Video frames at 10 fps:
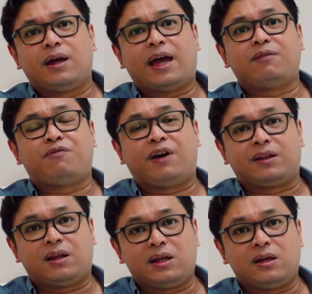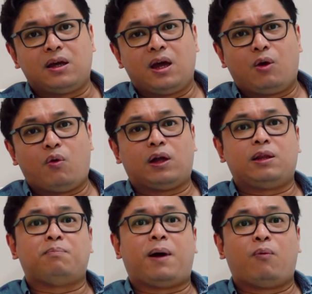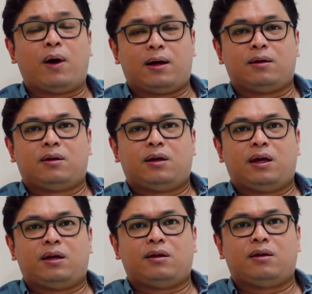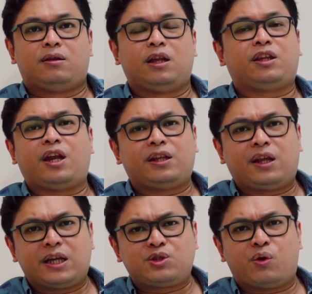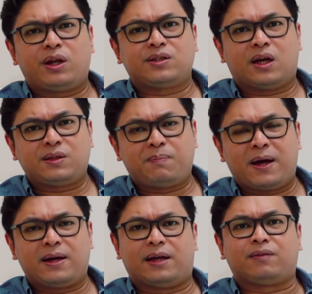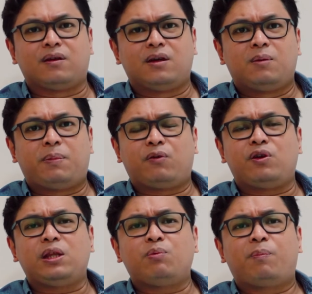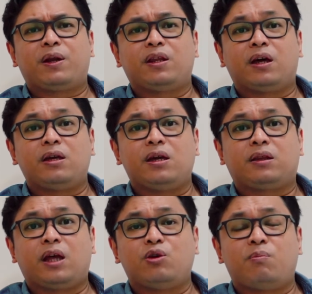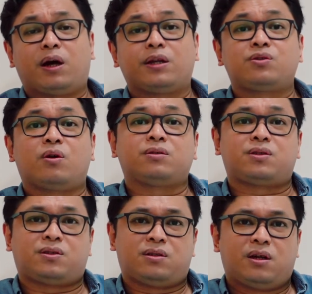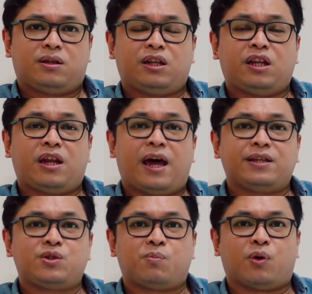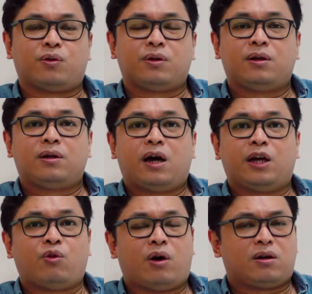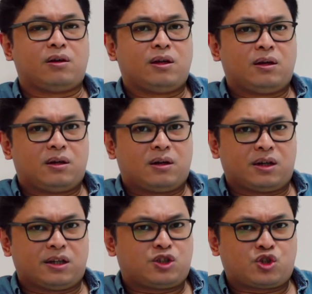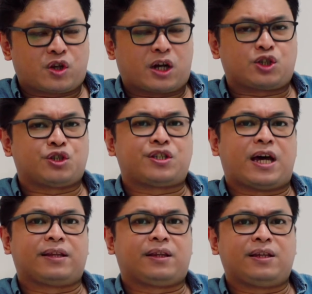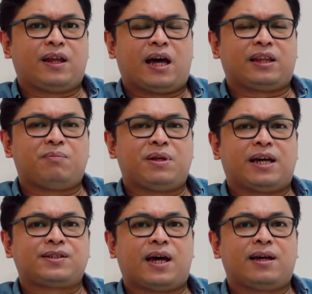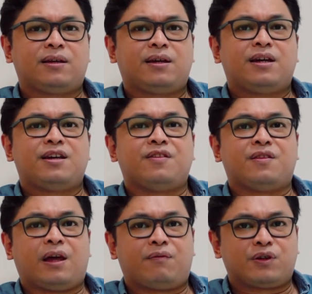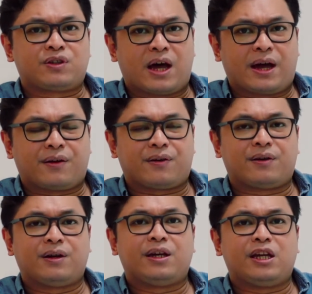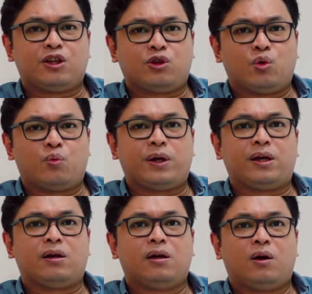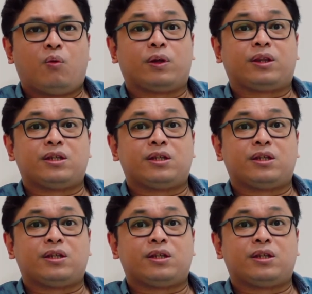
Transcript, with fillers: And finally, kung halimbawa, eh nagdire-diretso ka na sa kasipagan, pero hindi mo pa rin nakikita yung mga results na ninanais mo, ano ang uh, instruction sa atin ng ating binasa, never tire in doing what